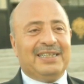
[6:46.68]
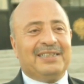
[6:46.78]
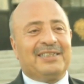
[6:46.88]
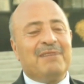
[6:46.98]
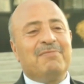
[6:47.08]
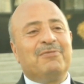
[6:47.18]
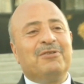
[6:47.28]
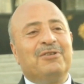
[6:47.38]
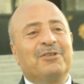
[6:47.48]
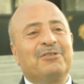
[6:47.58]
Tabii
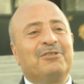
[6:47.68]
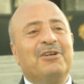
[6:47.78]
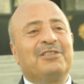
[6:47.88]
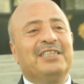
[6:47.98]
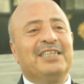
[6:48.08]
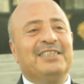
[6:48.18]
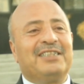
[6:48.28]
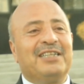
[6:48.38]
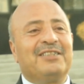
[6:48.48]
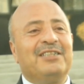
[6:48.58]
bu 34 yılın
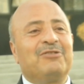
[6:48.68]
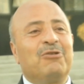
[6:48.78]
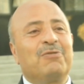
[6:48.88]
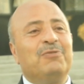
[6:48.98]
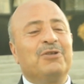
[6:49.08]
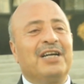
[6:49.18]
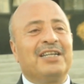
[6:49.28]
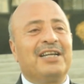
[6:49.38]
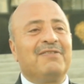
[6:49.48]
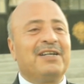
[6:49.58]
içerisinde çok büyük
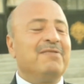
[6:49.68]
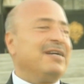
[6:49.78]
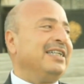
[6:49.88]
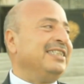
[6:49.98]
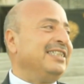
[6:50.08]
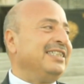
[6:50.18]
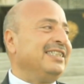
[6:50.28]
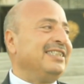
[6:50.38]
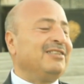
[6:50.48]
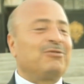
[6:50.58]
anılar var ama e,
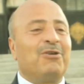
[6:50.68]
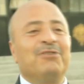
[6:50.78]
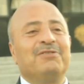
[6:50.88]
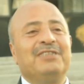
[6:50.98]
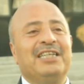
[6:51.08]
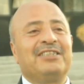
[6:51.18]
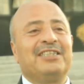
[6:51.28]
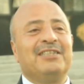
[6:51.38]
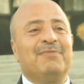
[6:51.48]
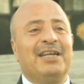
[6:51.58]
son
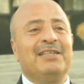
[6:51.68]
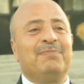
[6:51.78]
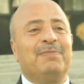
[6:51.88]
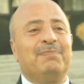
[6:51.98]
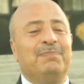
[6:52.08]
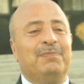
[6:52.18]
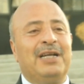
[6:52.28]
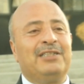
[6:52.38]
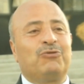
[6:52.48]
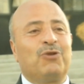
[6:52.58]
yaşadığım anı
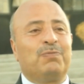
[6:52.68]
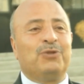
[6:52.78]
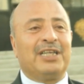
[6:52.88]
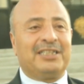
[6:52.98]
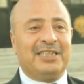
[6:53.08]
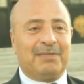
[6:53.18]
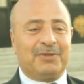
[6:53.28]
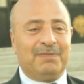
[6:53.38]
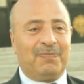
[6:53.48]
bende çok büyük etki yaptı.